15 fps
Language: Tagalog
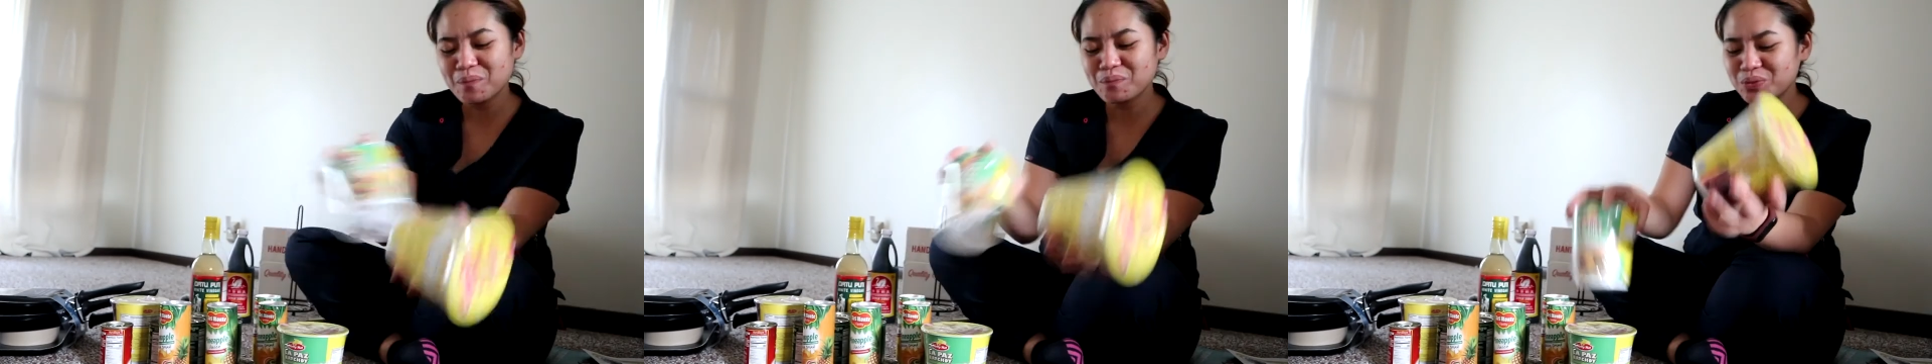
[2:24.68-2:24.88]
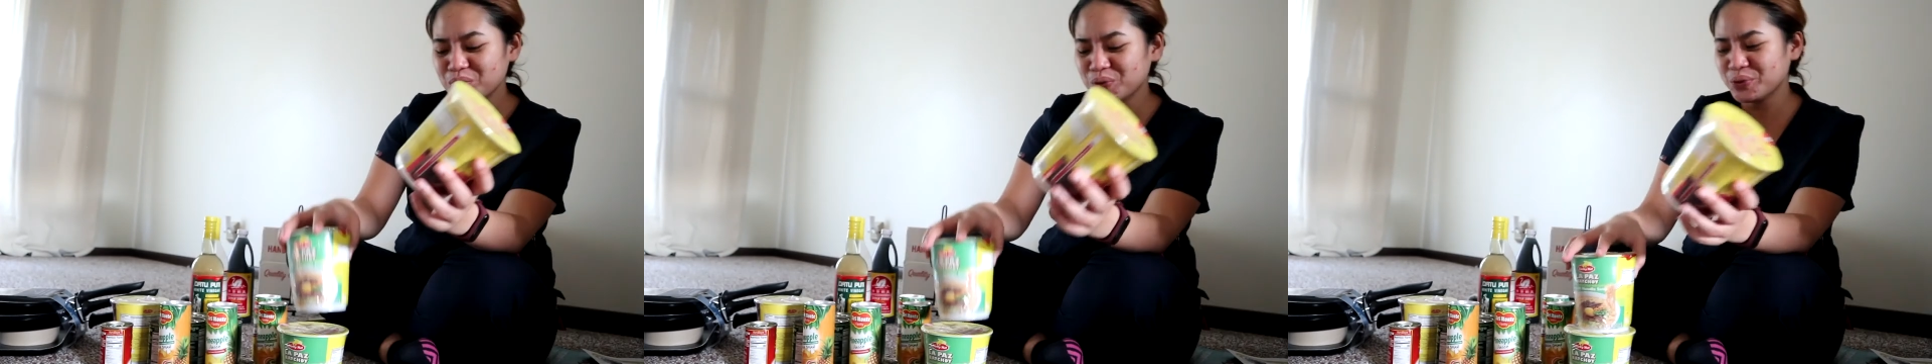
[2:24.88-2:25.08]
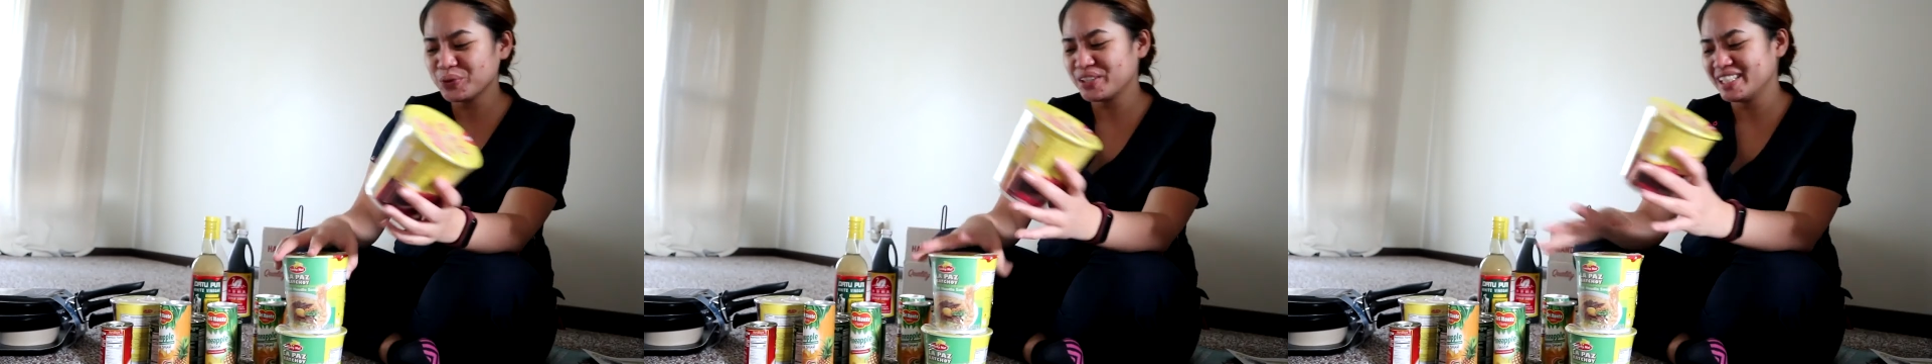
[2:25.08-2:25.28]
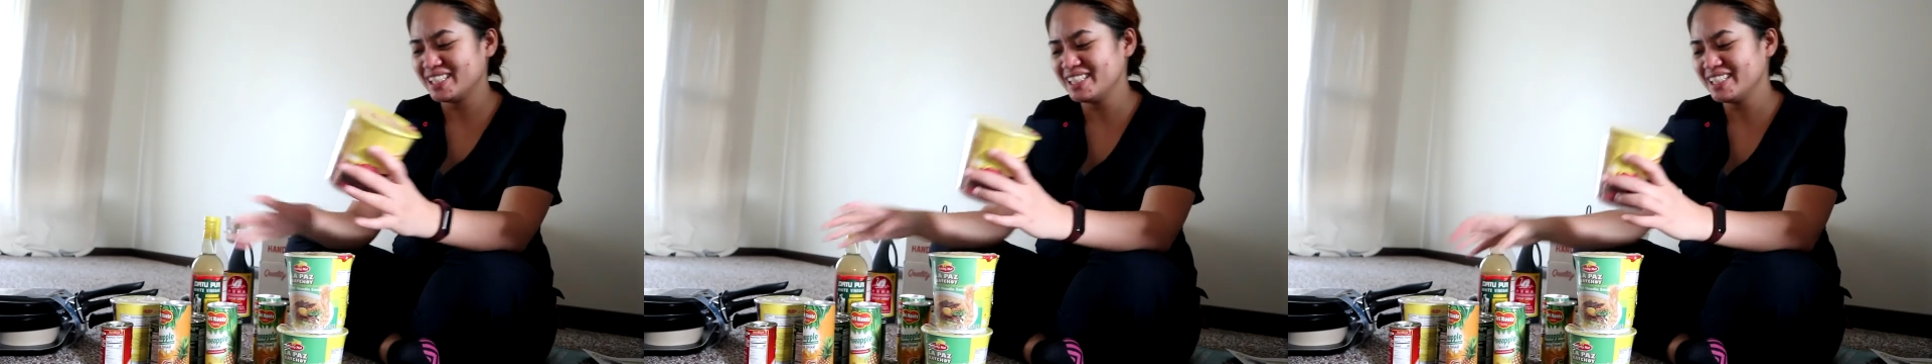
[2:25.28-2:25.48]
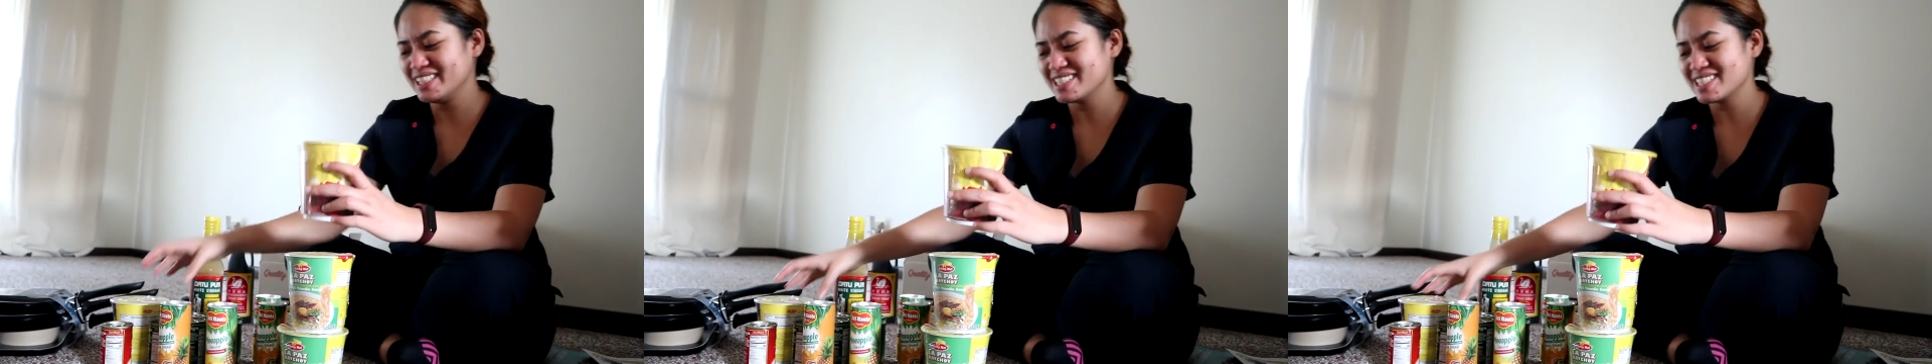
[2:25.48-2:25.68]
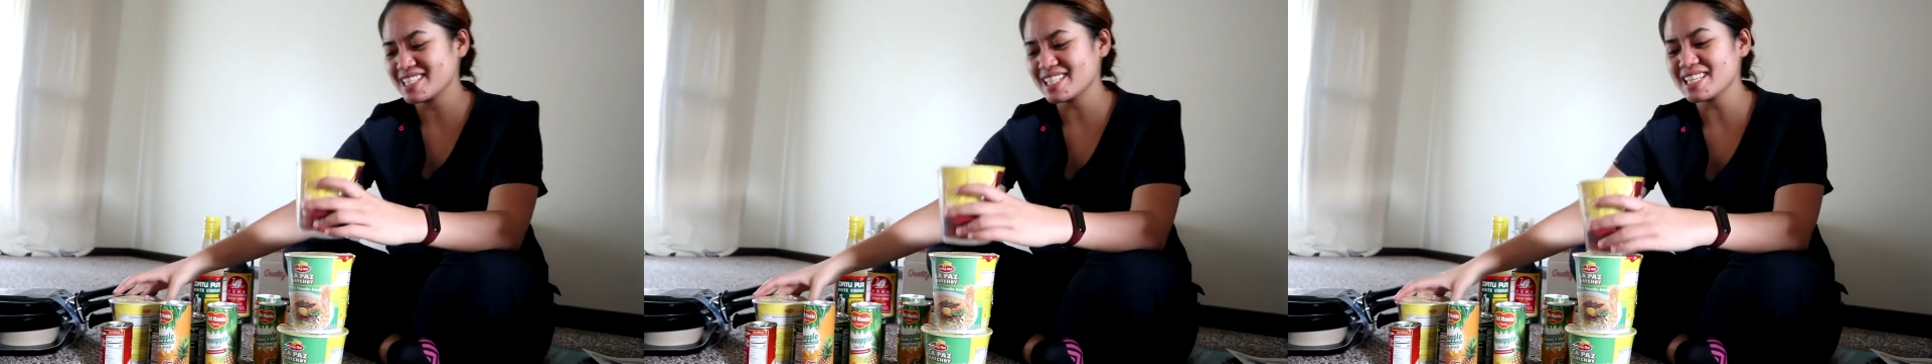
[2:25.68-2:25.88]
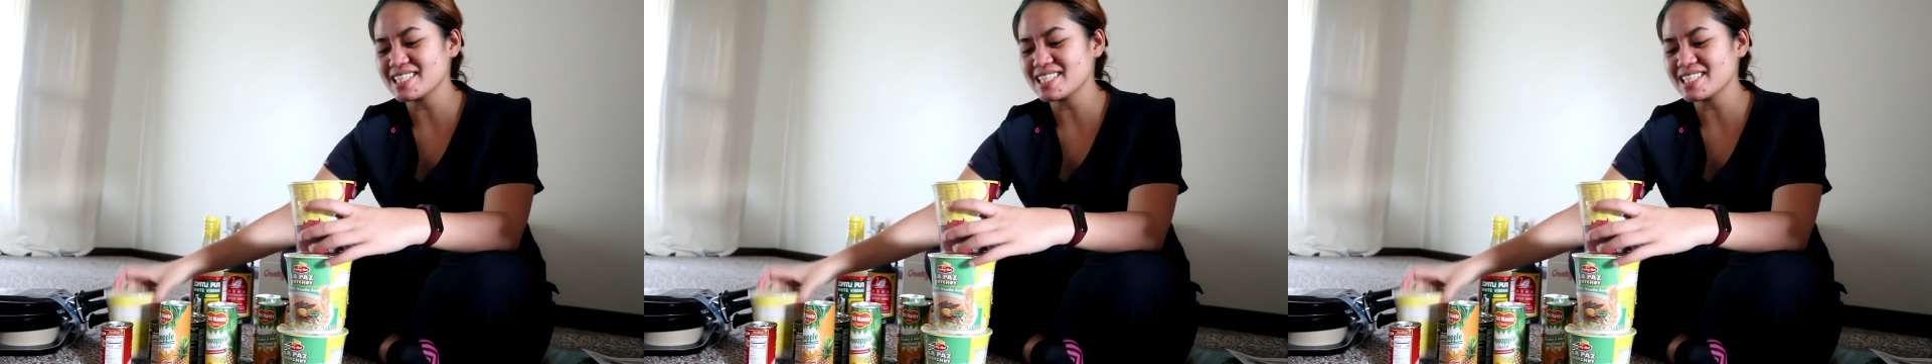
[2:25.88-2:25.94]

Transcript: Cup noodles!